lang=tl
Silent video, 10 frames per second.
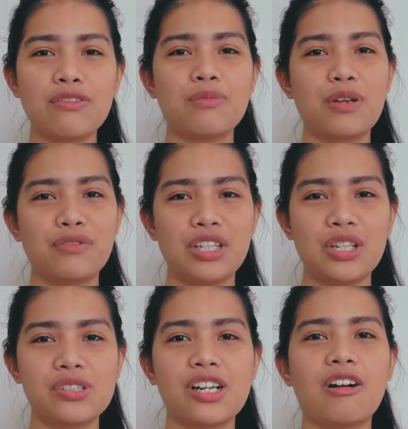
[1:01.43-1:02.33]
of my
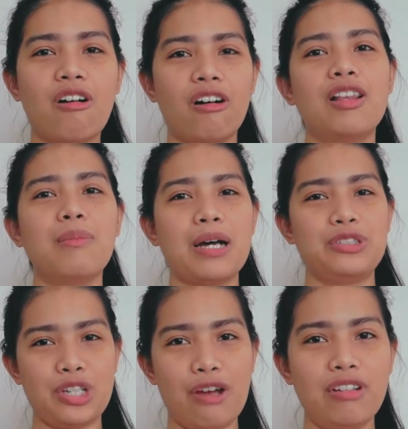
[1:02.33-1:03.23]
videos are all about
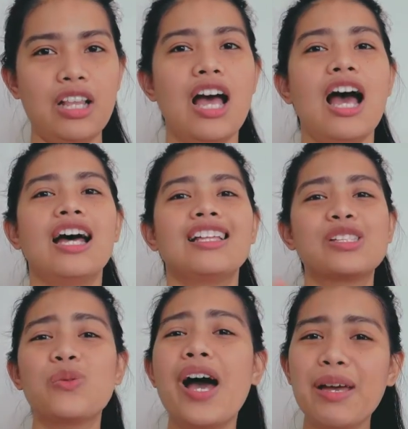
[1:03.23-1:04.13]
travel
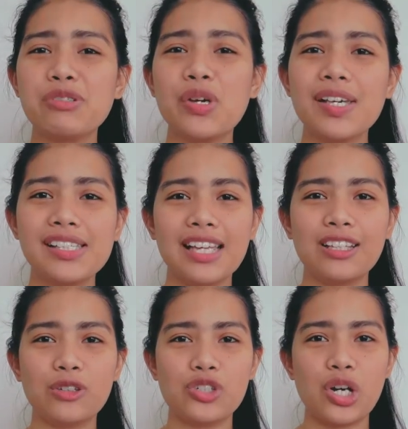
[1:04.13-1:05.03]
that's why I'm so
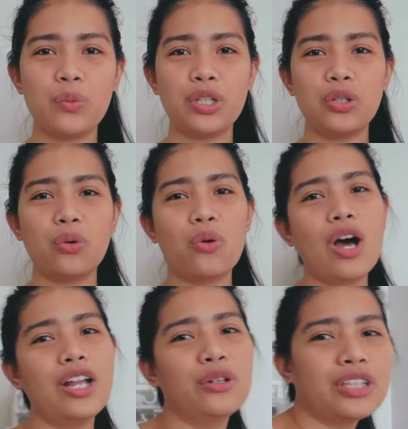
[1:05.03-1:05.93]
excited to share with you kung
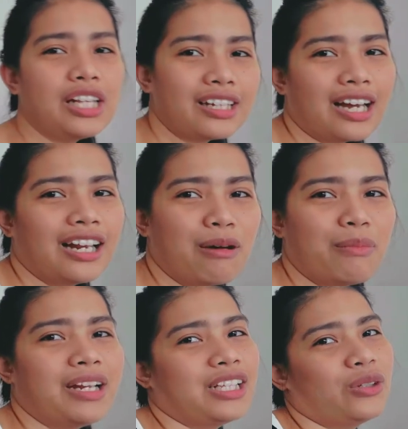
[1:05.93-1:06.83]
ano talaga ang
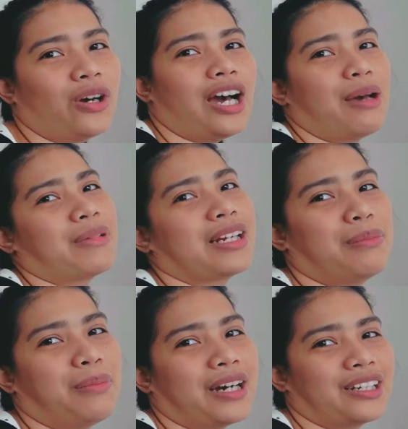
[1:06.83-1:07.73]
laman nitong
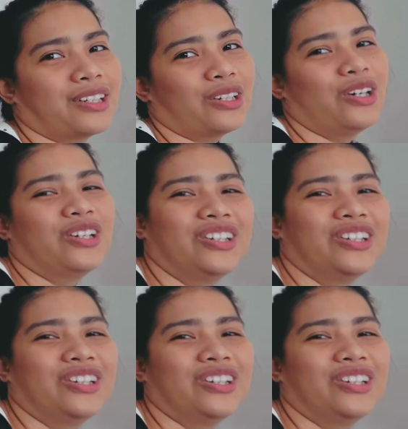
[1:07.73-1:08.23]
camera bag ko